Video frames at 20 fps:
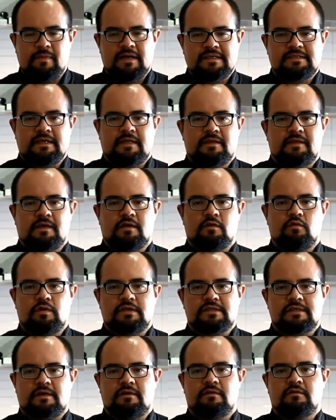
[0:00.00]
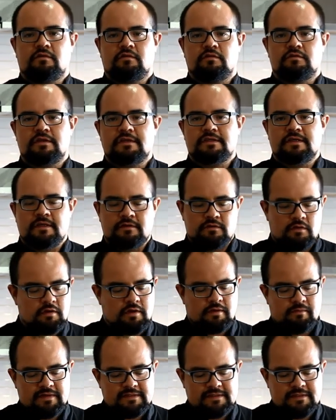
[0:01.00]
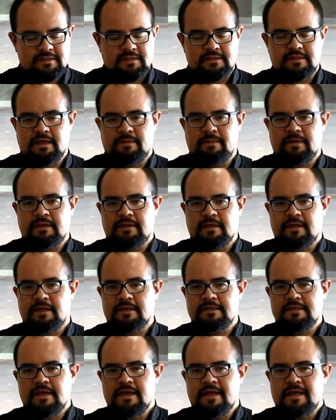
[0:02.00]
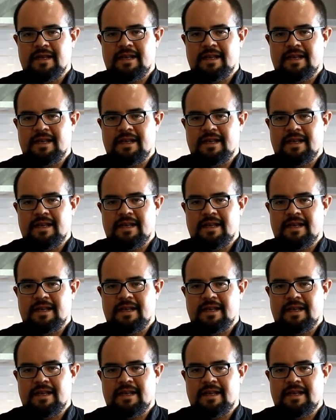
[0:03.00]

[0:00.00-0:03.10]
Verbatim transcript: bastante gruesa, Entonces eso lo que va a hacer sencillamente es